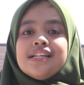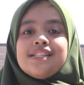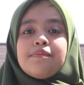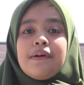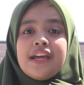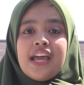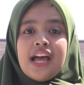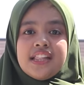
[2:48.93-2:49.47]

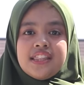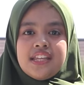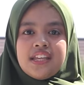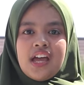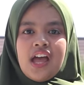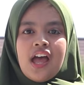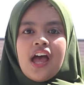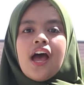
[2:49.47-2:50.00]
Sebagai
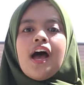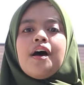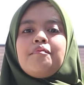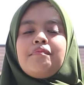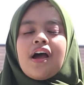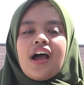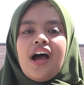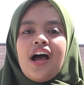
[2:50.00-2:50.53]
gantinya,
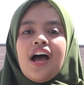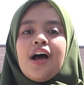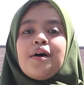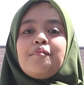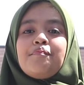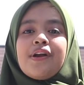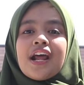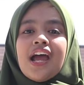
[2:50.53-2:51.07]
maka
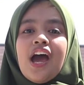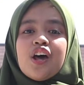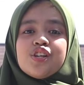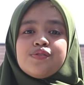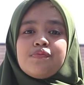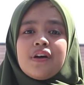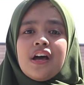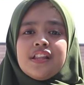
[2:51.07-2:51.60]
mereka
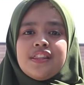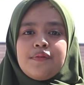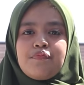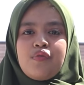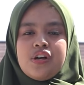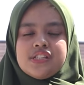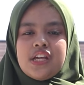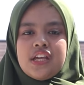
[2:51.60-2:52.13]
harus mengganti
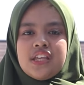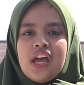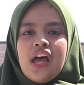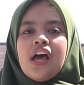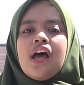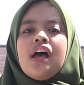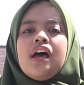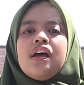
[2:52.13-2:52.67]

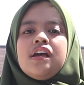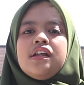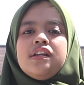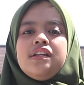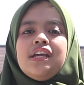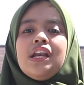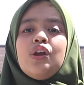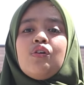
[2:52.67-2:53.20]
puasanya
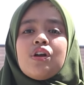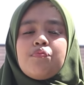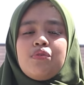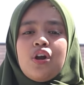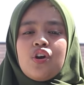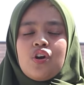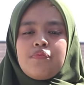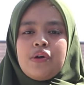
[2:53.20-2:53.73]
di luar
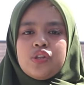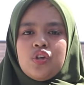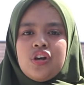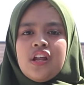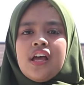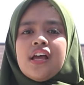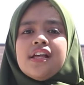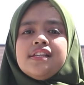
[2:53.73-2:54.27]
bulan
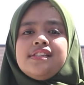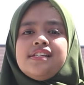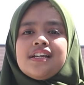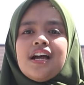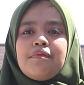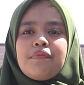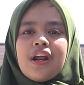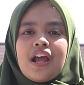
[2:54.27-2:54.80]
Ramadan
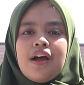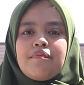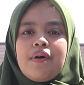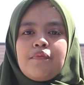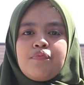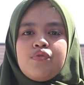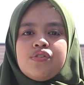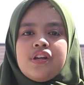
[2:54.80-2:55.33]
jika mereka
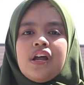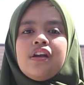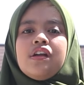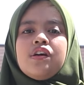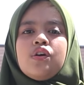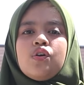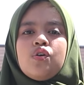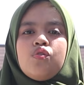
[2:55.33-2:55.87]
mampu dan
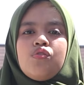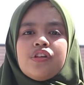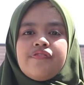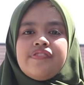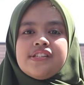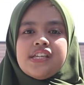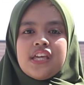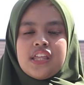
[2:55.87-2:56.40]
kuat
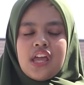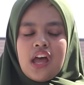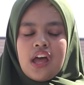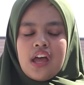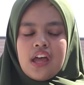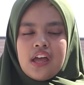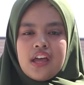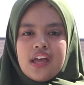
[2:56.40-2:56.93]
fisiknya.
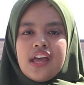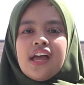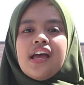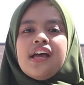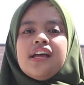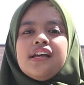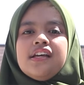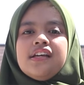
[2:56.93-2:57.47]

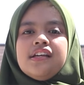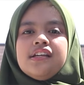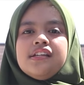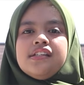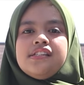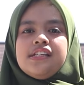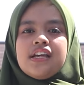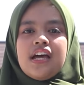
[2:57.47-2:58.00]

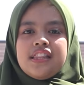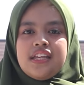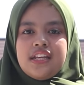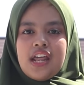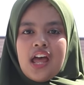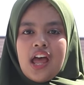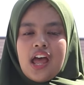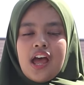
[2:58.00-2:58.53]
Jika
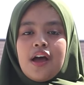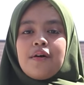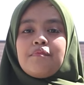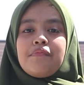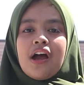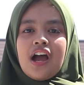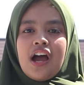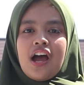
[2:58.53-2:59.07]
tidak,
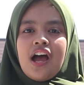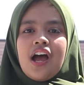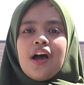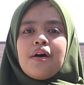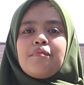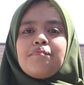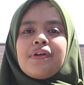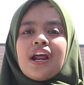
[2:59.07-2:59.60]
maka
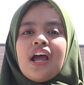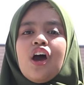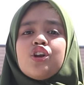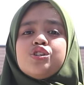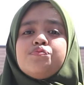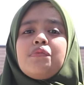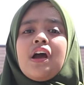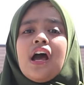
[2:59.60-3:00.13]
mereka
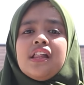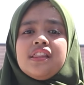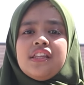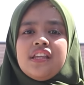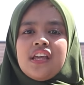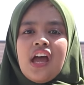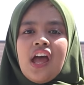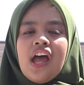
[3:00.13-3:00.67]
harus
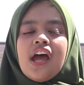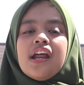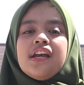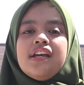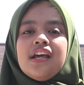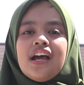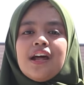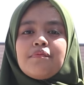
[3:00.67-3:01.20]
menggantinya
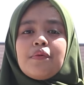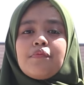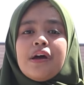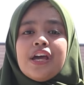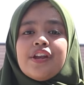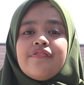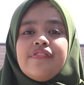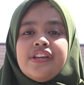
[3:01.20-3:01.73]
dengan membayar